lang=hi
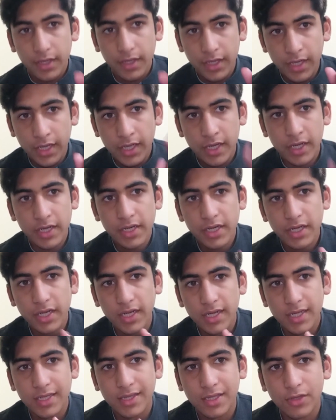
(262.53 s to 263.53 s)
गारंटी
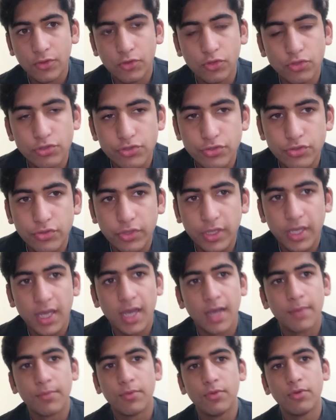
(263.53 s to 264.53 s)
देता हूँ दोस्तों कि
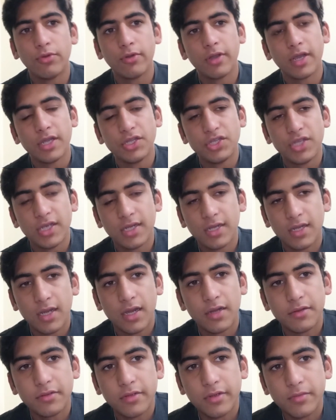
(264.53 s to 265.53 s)
आप लोगों का चैनल
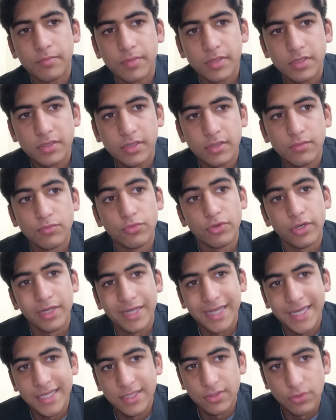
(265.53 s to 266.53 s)
हंड्रेड परसेंट
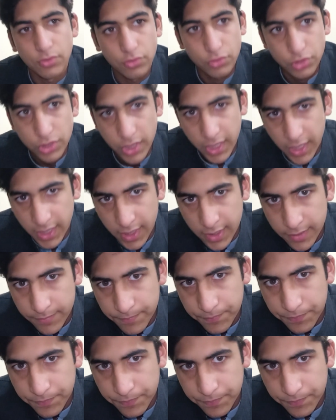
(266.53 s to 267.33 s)
मोनिटाइज़ हो जाएगा